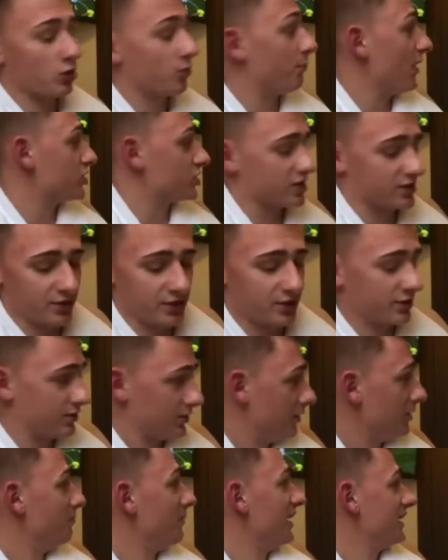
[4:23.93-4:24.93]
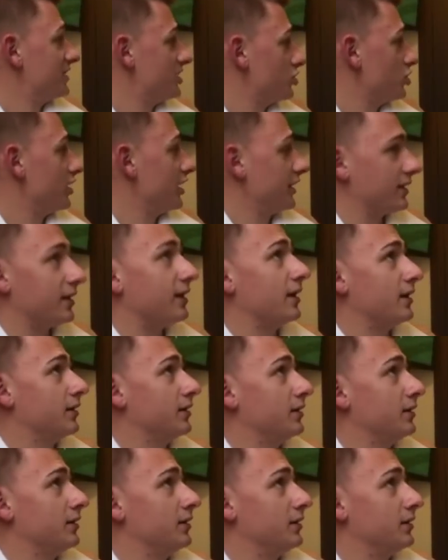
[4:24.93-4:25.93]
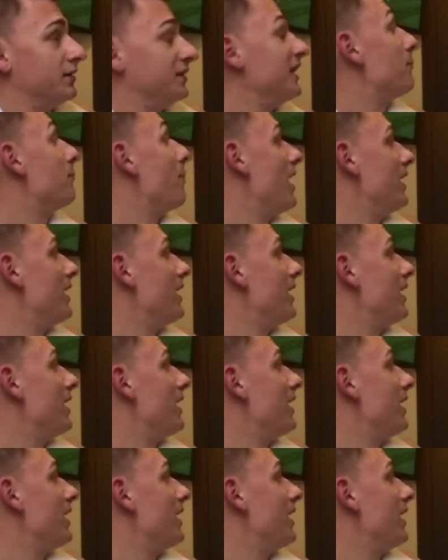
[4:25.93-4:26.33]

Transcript: мне тут Пашка звонит. Мы, если что, на это, на, на